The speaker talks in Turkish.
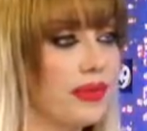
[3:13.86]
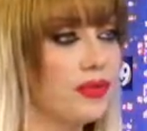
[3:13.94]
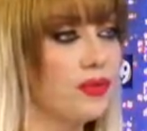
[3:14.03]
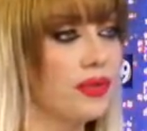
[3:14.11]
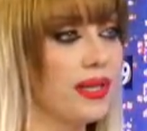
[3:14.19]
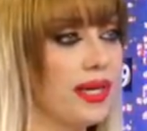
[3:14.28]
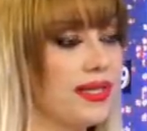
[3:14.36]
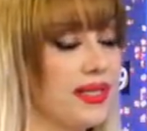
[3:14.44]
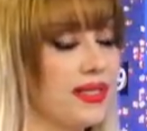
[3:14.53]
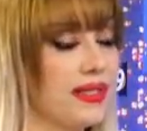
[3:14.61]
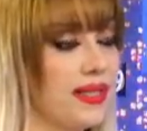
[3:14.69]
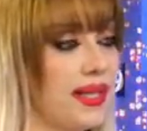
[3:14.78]
nükleer
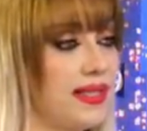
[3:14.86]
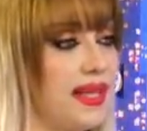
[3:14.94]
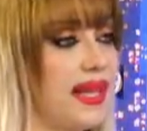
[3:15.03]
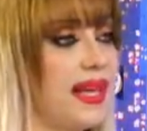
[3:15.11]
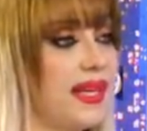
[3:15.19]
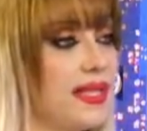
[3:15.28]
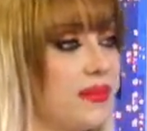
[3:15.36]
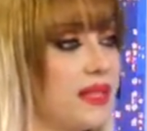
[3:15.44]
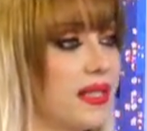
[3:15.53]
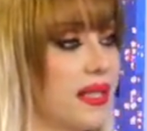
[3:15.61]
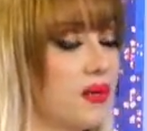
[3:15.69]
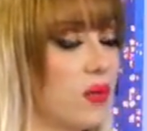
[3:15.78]
santralde herhangi bir
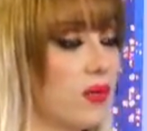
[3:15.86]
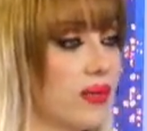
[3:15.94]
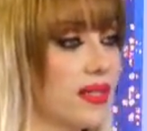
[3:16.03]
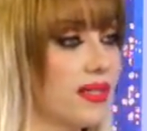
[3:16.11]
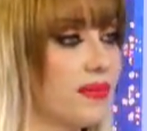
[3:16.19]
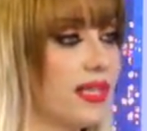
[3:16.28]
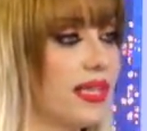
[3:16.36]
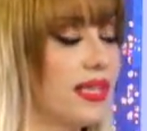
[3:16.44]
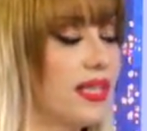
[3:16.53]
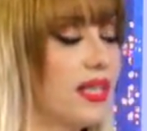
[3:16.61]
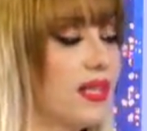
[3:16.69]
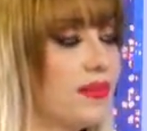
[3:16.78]
zarar olmasa bile
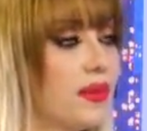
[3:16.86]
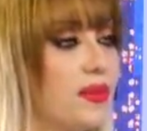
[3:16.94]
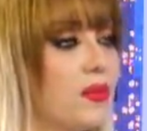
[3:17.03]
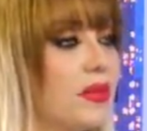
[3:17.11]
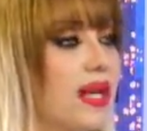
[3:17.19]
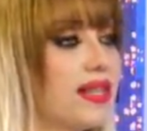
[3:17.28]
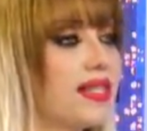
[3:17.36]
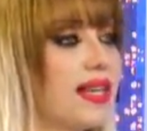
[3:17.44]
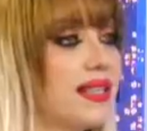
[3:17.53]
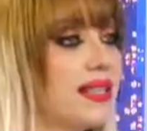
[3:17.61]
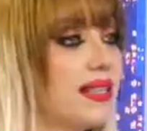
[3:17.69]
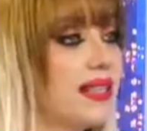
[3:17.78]
bir nükleer
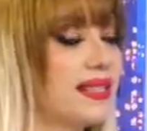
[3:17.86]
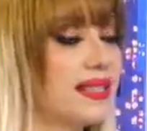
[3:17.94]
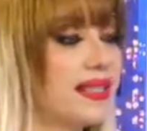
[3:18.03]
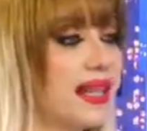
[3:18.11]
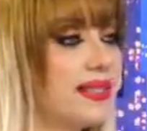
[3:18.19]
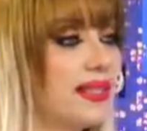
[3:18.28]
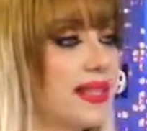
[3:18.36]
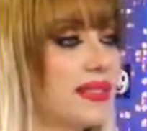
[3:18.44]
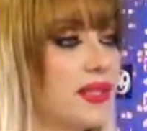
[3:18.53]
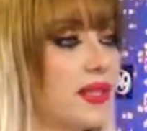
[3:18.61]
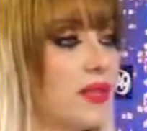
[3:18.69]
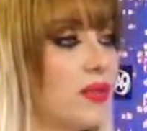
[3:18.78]
santralin
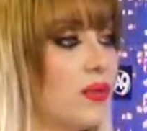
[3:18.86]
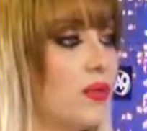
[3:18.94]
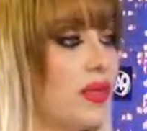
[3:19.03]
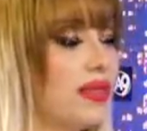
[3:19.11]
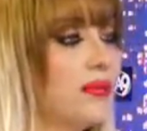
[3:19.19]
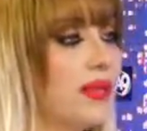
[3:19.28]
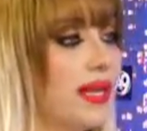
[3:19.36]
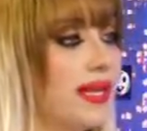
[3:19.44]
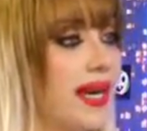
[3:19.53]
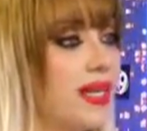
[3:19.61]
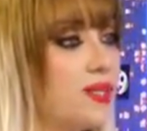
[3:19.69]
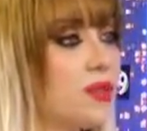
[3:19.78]
zaten üretimi
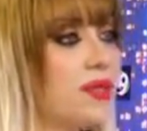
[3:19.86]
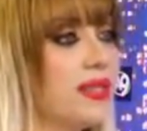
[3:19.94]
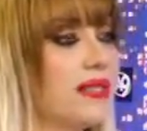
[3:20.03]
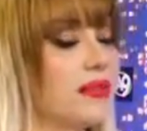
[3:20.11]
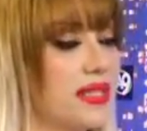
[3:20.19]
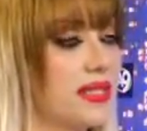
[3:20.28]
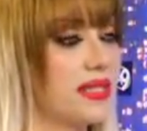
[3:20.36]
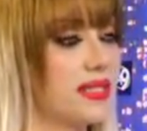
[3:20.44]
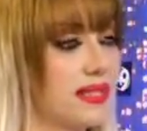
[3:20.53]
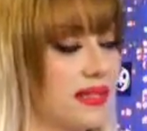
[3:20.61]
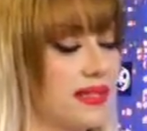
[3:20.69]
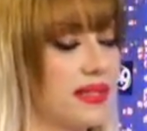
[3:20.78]
enerji üretimi
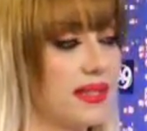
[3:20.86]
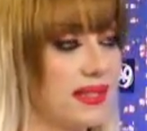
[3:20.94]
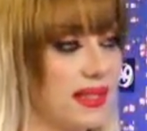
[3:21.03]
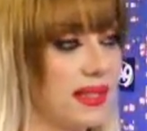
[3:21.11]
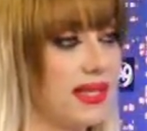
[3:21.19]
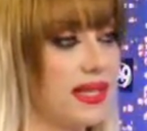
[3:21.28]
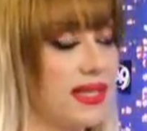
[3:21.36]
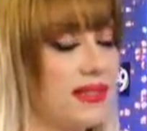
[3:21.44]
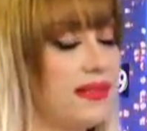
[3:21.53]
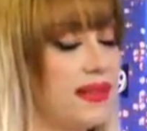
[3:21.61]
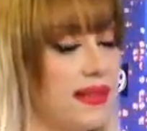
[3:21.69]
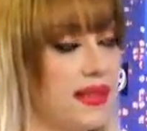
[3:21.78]
sırasında yani
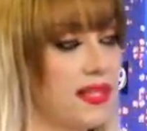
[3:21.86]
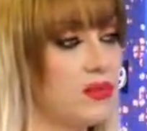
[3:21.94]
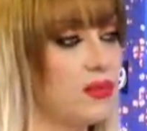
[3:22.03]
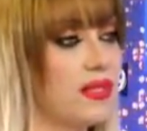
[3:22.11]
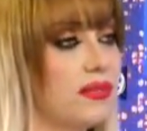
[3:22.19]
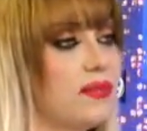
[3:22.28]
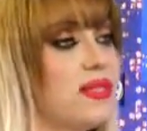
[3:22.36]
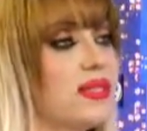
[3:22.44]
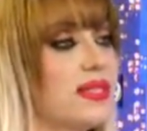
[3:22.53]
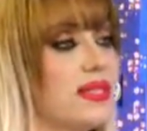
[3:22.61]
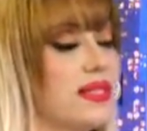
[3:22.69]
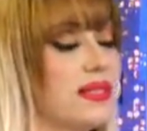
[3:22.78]
elektrik enerjisi üretimi
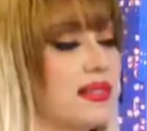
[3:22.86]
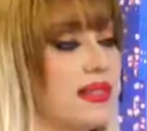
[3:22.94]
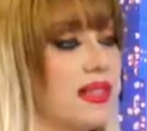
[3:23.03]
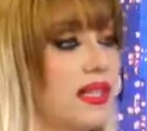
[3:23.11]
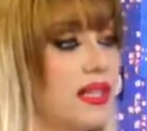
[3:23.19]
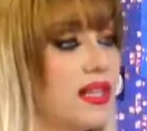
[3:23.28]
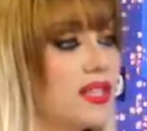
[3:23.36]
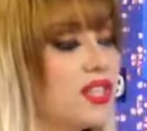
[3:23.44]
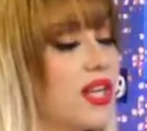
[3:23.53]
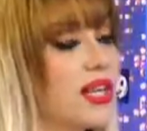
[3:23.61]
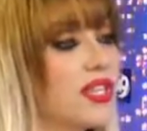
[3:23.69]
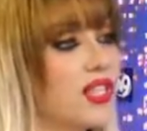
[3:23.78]
sırasında
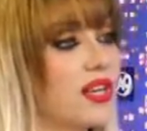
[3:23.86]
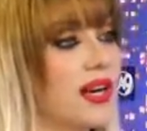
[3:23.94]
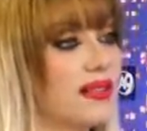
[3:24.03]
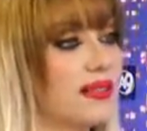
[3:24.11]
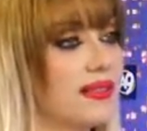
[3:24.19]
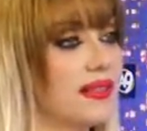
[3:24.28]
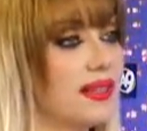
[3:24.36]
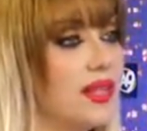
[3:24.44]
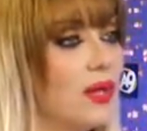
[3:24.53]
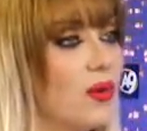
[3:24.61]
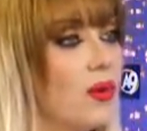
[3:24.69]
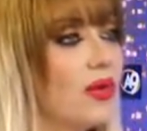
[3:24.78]
açığa çıkarttığı
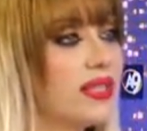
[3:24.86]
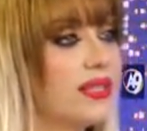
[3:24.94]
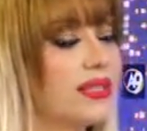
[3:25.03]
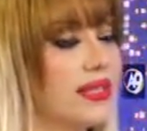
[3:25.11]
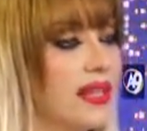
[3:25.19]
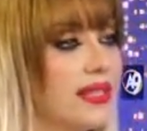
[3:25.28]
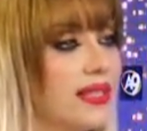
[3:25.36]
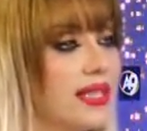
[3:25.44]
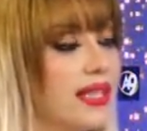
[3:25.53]
o atıklar